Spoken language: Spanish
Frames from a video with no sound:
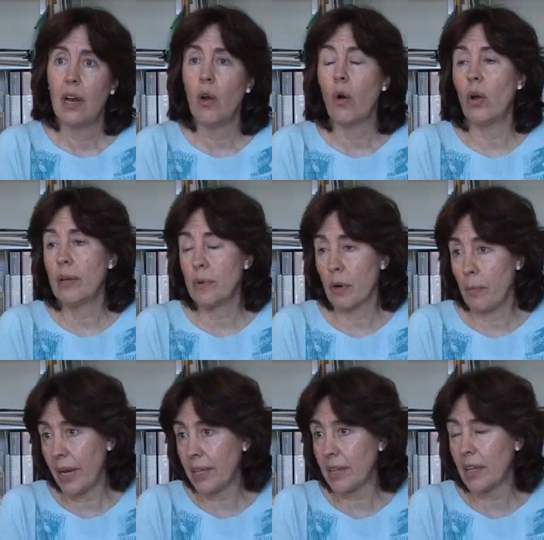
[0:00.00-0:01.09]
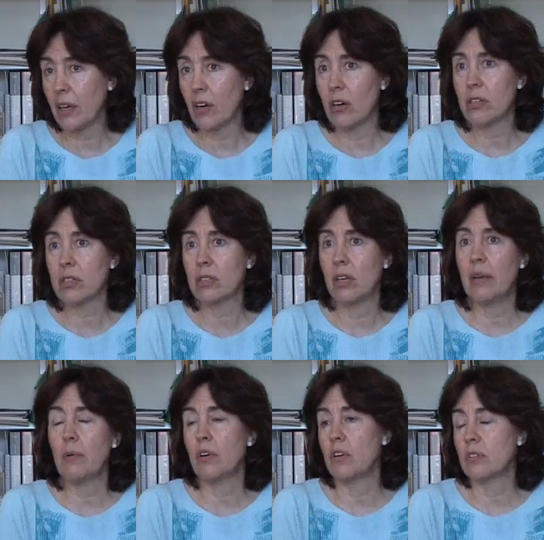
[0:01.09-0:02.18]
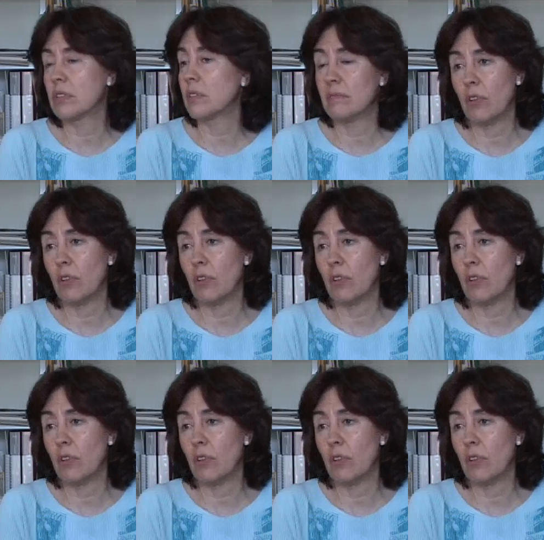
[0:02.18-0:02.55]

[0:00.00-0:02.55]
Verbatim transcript: luego libros prácticos, libros,